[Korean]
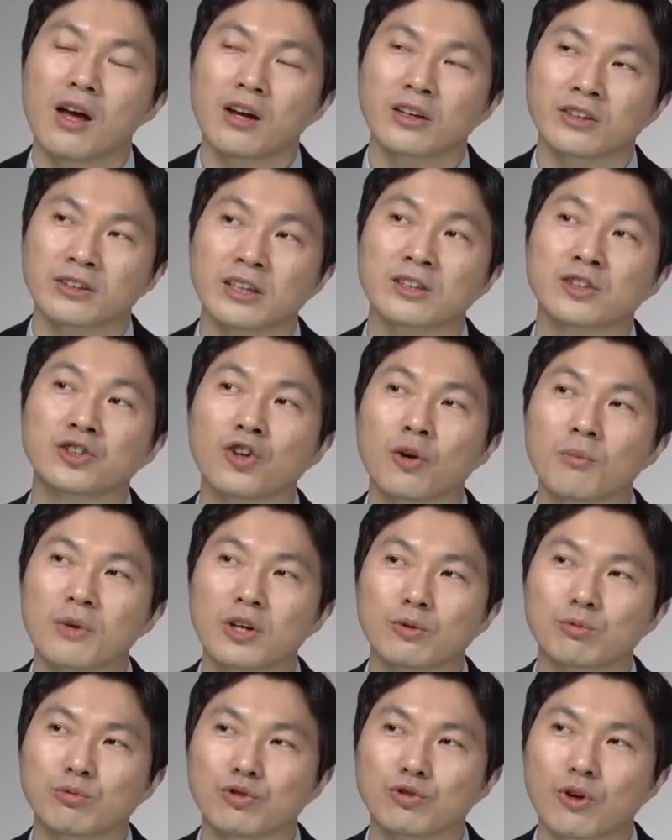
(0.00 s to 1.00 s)
근데
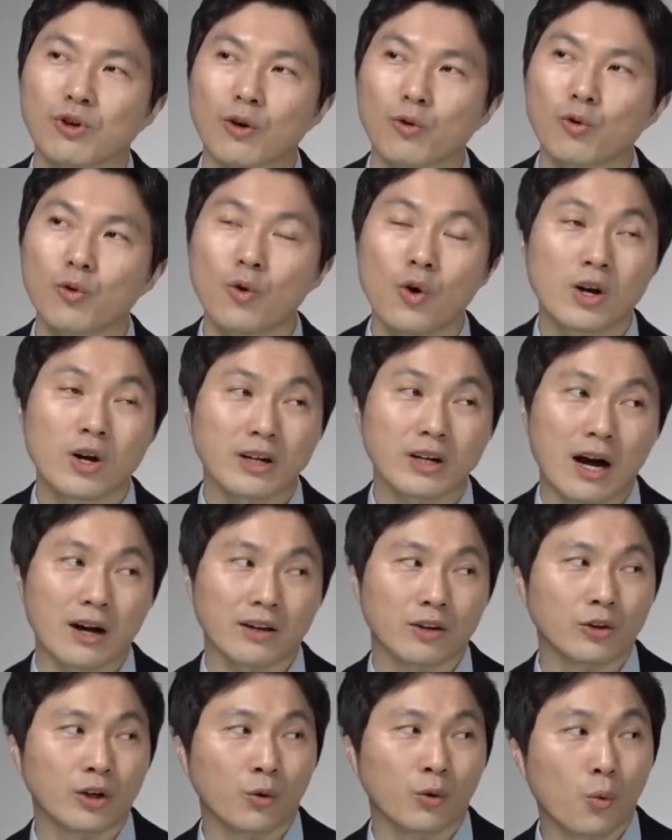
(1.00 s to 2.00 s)
그럼에도 불구하고
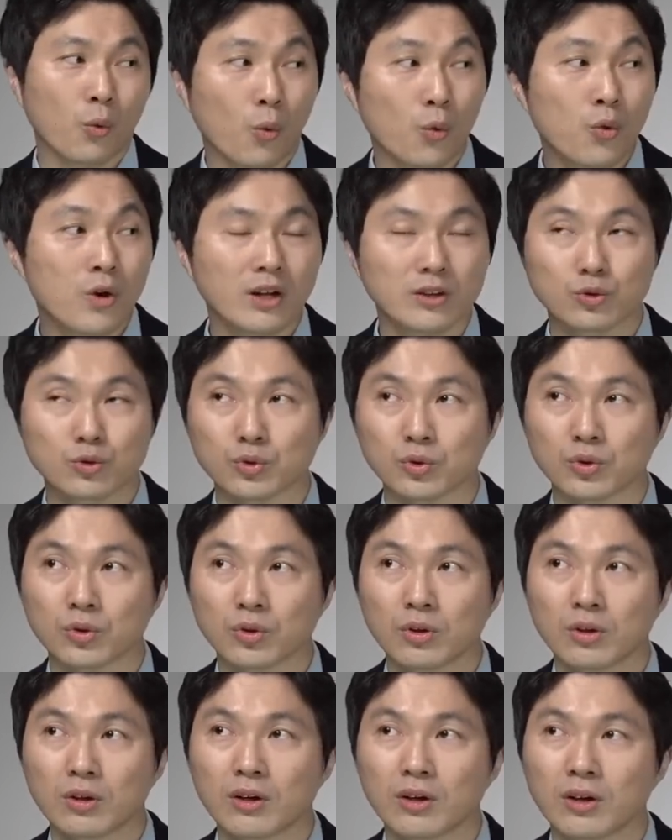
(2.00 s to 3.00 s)
가격이 올랐죠.
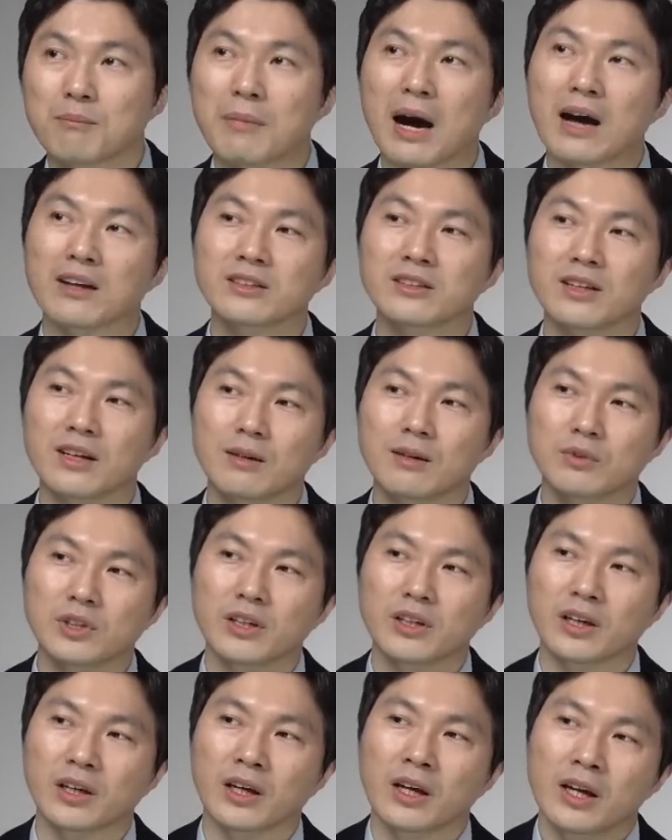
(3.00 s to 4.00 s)
많은
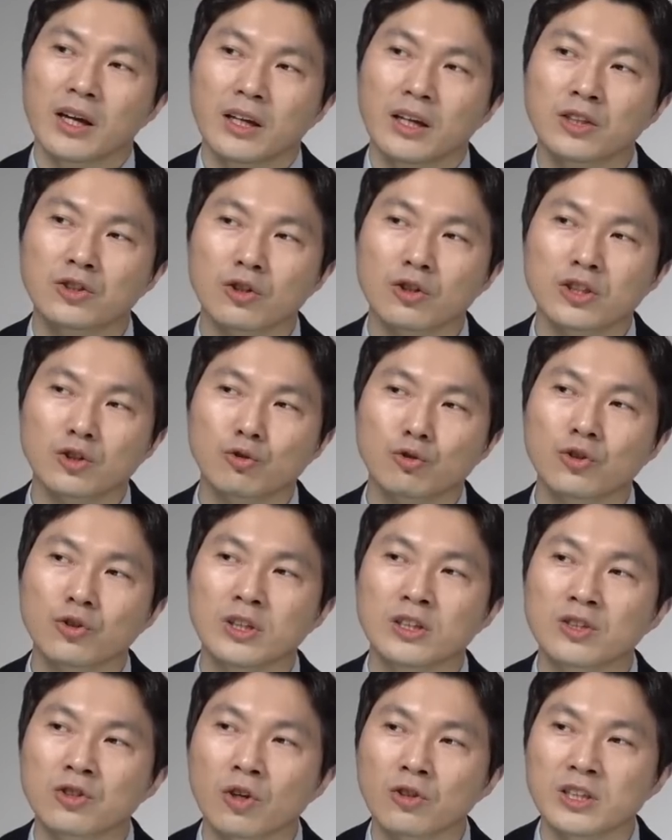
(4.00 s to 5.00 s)
사람들이
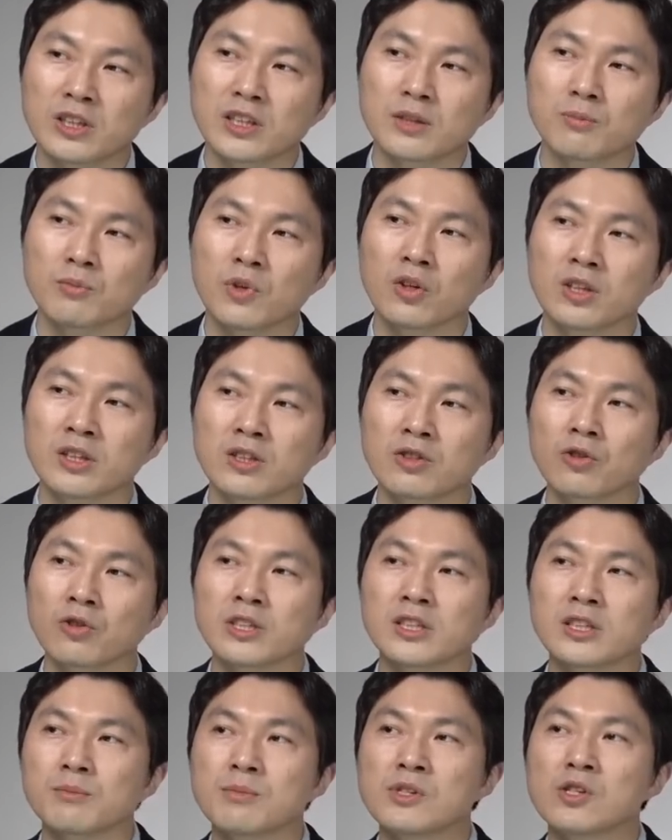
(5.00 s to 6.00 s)
2019년, 2020년,
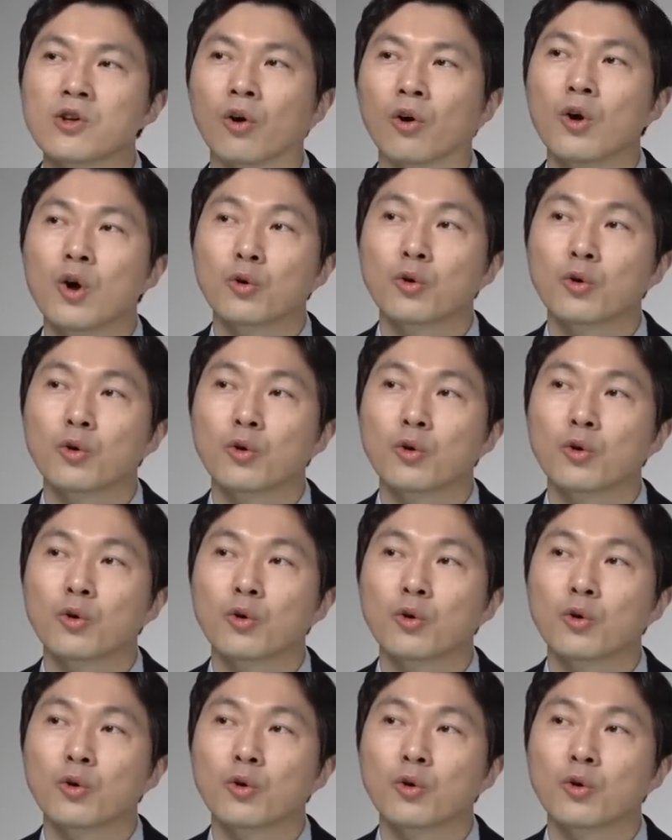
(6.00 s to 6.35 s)
2021년